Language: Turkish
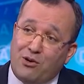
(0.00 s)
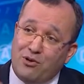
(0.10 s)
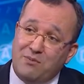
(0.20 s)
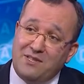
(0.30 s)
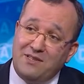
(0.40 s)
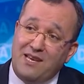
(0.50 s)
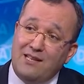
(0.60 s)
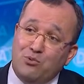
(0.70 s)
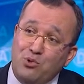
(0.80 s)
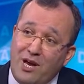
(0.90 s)
ekonomisini değil
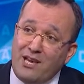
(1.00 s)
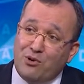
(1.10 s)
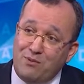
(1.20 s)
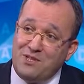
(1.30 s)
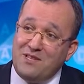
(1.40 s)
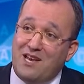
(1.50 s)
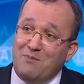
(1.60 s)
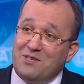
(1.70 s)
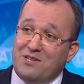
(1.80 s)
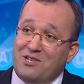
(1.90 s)
dünya ekonomisini dahi
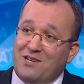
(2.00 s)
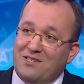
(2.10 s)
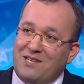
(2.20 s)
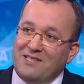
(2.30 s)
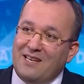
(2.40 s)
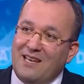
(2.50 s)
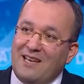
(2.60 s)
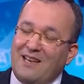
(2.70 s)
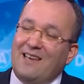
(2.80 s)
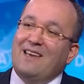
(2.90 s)
batıracak kadar
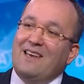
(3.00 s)
e,